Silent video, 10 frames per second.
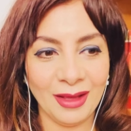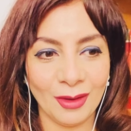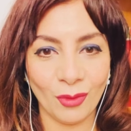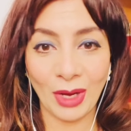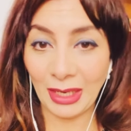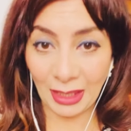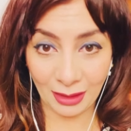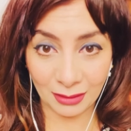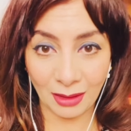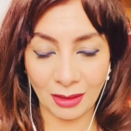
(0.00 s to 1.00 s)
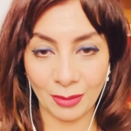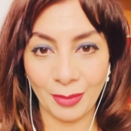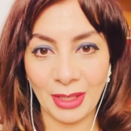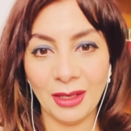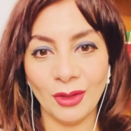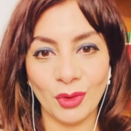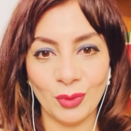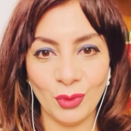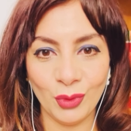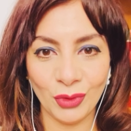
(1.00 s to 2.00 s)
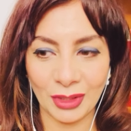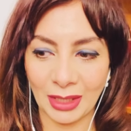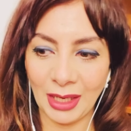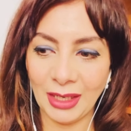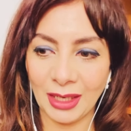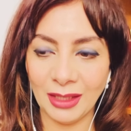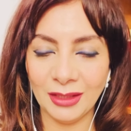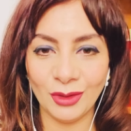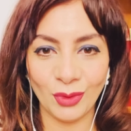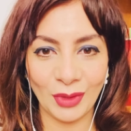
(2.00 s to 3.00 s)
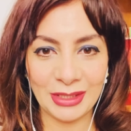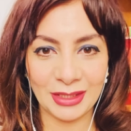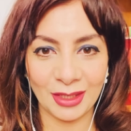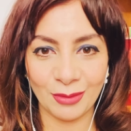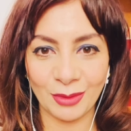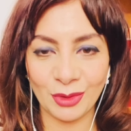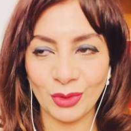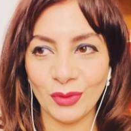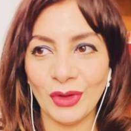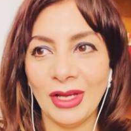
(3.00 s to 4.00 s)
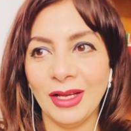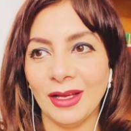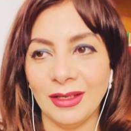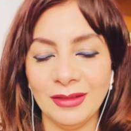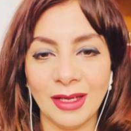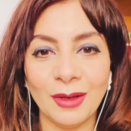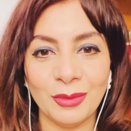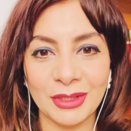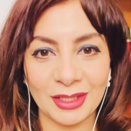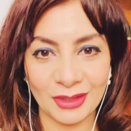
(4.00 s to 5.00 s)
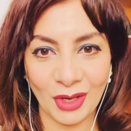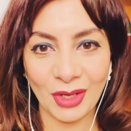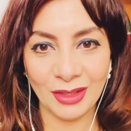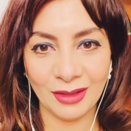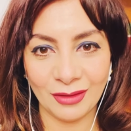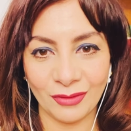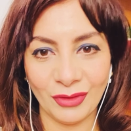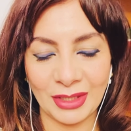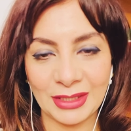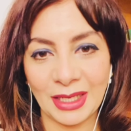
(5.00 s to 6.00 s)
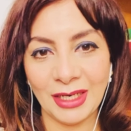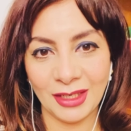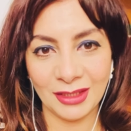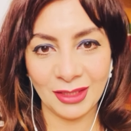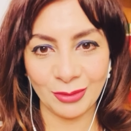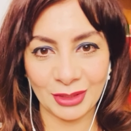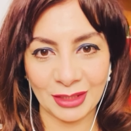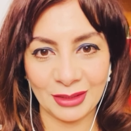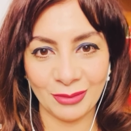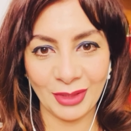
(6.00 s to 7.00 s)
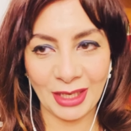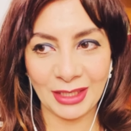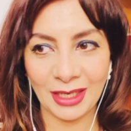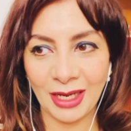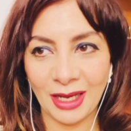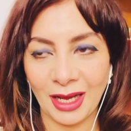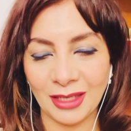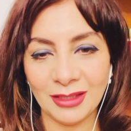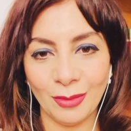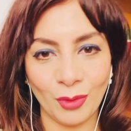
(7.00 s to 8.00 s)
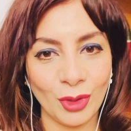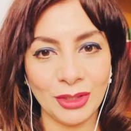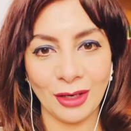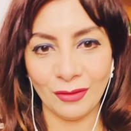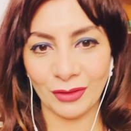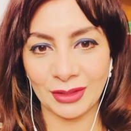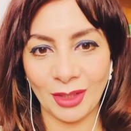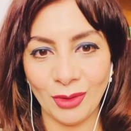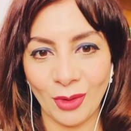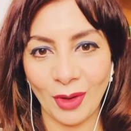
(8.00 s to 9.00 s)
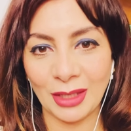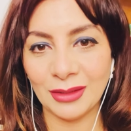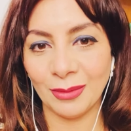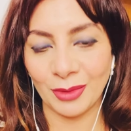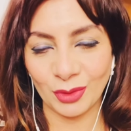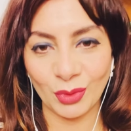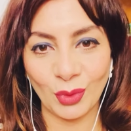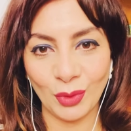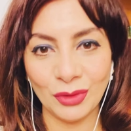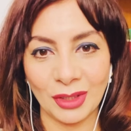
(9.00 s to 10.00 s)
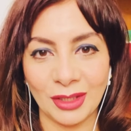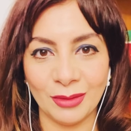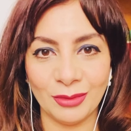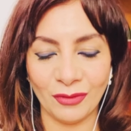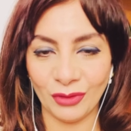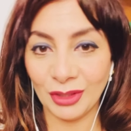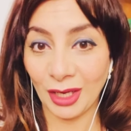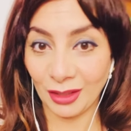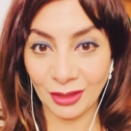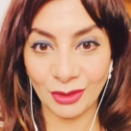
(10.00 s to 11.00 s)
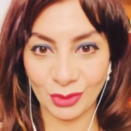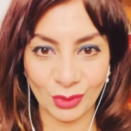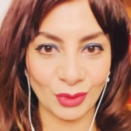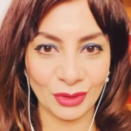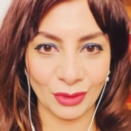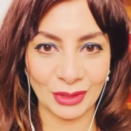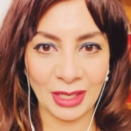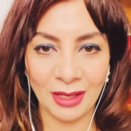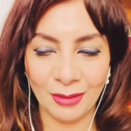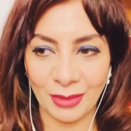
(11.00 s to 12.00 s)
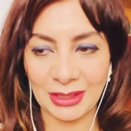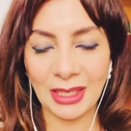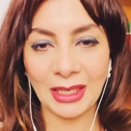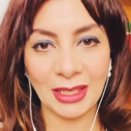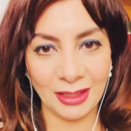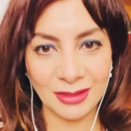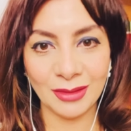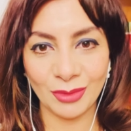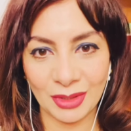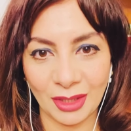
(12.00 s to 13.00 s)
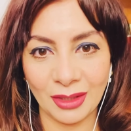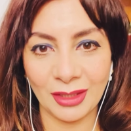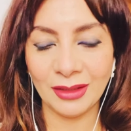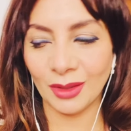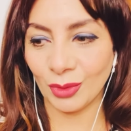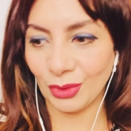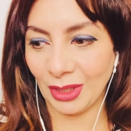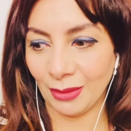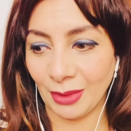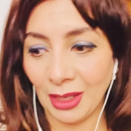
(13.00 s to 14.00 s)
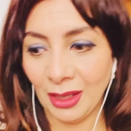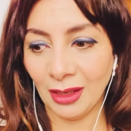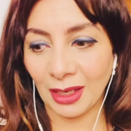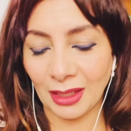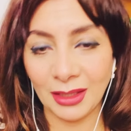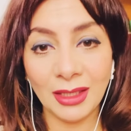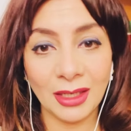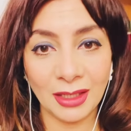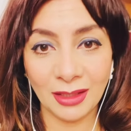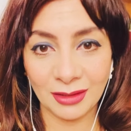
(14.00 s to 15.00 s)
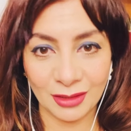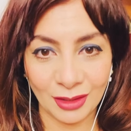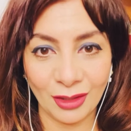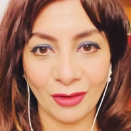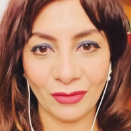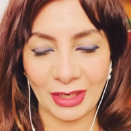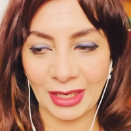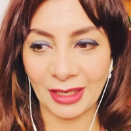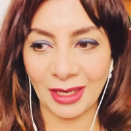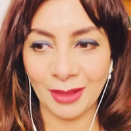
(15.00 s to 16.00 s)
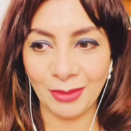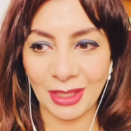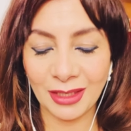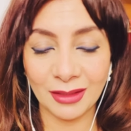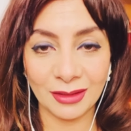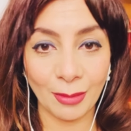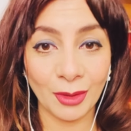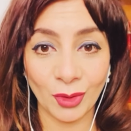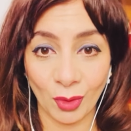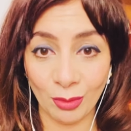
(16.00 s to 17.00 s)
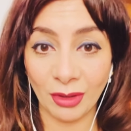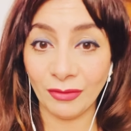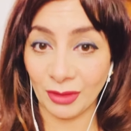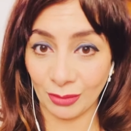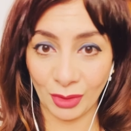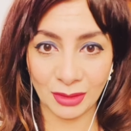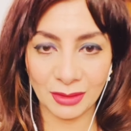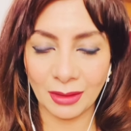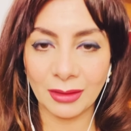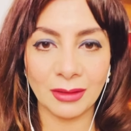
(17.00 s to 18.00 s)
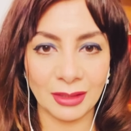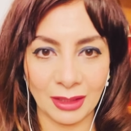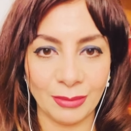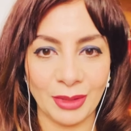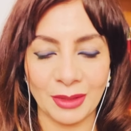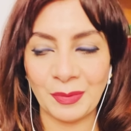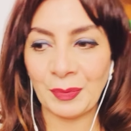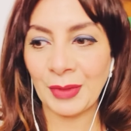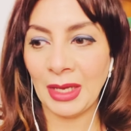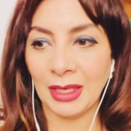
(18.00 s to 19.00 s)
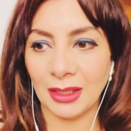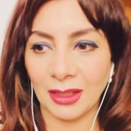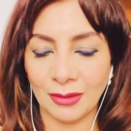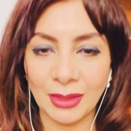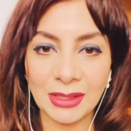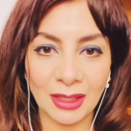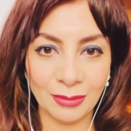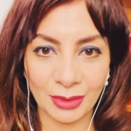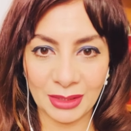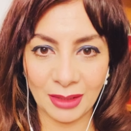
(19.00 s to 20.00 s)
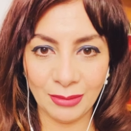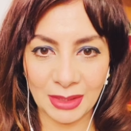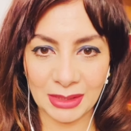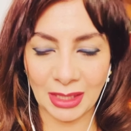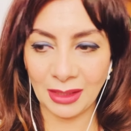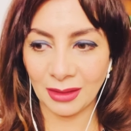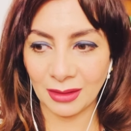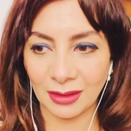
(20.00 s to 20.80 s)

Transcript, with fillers: وهل هيتقبلها الجمهور هل انا دلوقتي لما بشوف انت بتتغير في الرسالة اللي انت بتقدمها لي حسب وضعك في الدولة وحسب الضغوط اللي بتفرضها عليك السلطات ما ده هيهز مصداقيتك قدامي خلينا لا نتسرع في الأحكام لكن طبعا هم في مأزق كبير يعني مثلا برنامج زي آه،